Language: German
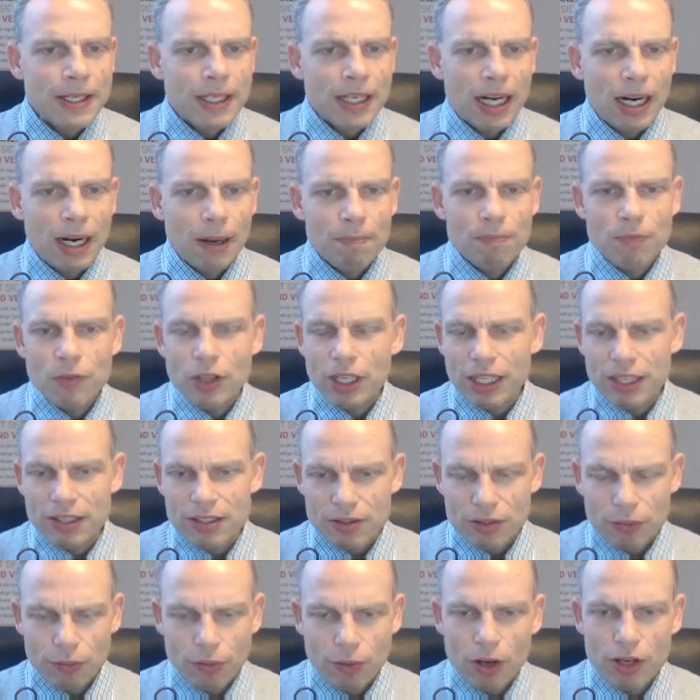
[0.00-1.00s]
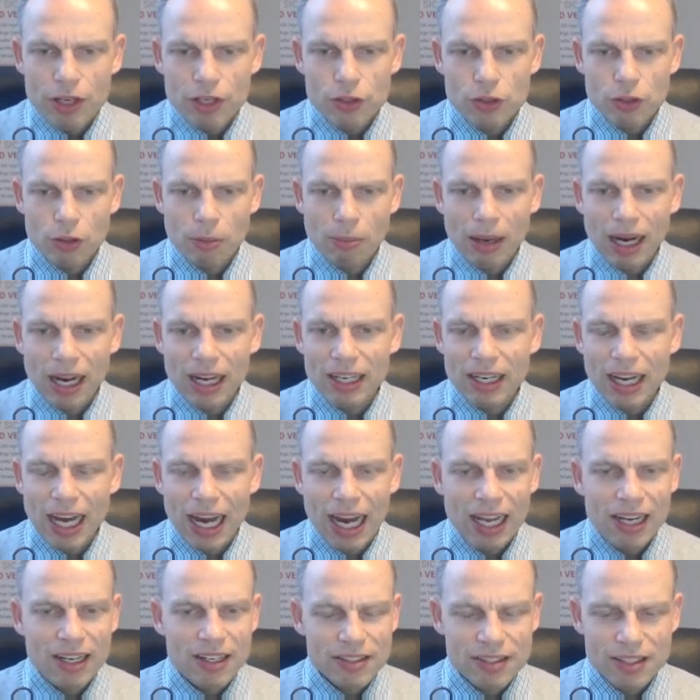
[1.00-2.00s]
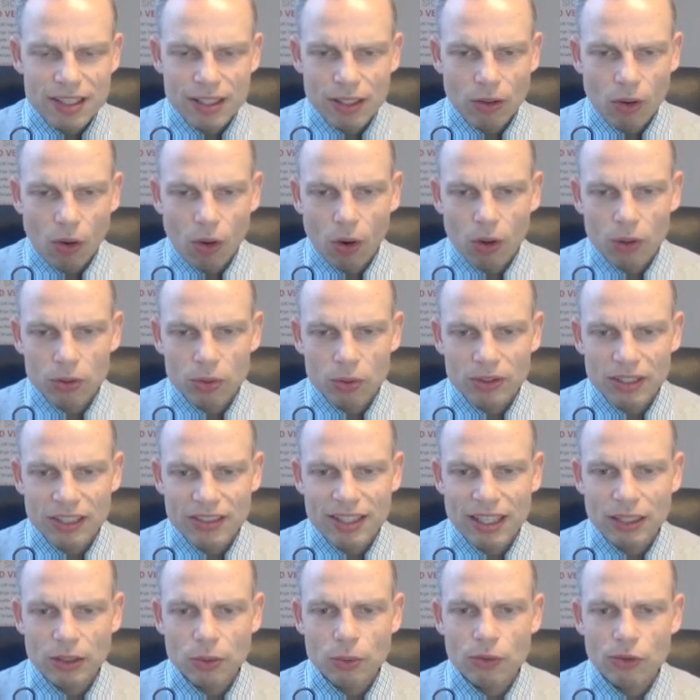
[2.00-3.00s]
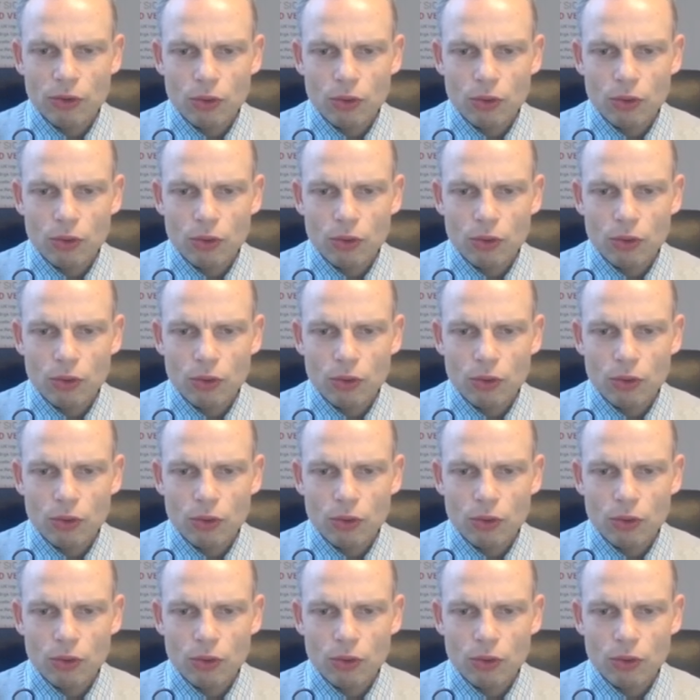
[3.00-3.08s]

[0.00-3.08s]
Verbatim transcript: Ähm, ist völlig normal, alles in Ordnung. Das hat uns